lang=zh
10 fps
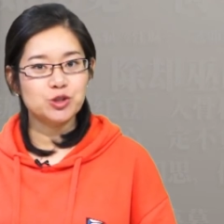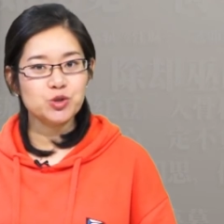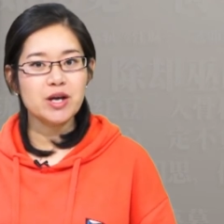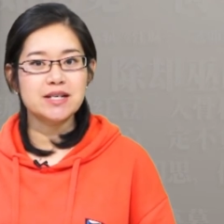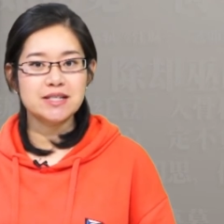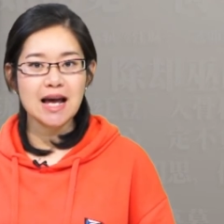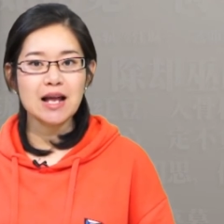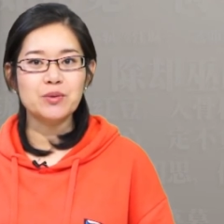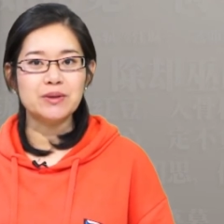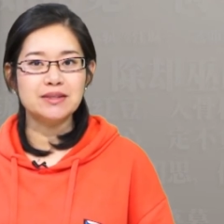转砂
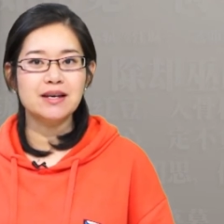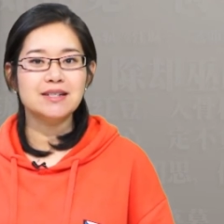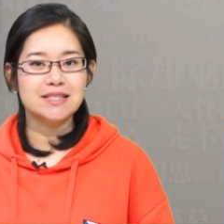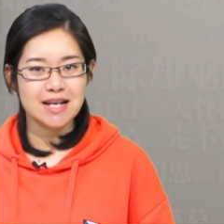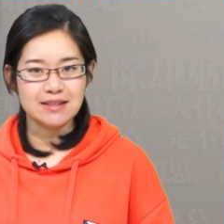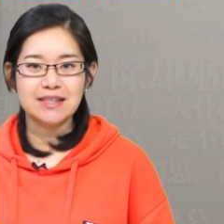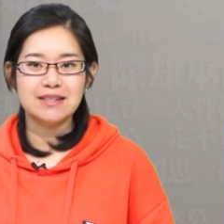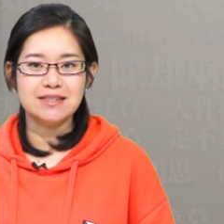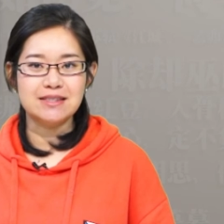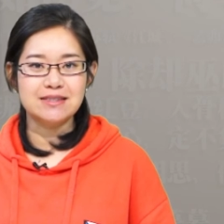轮的这样的一
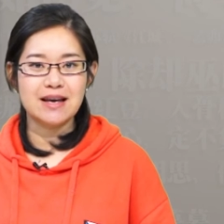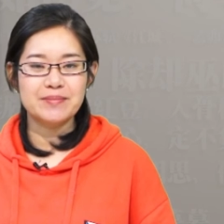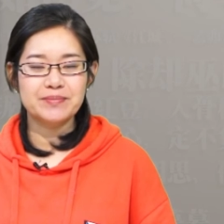个形象。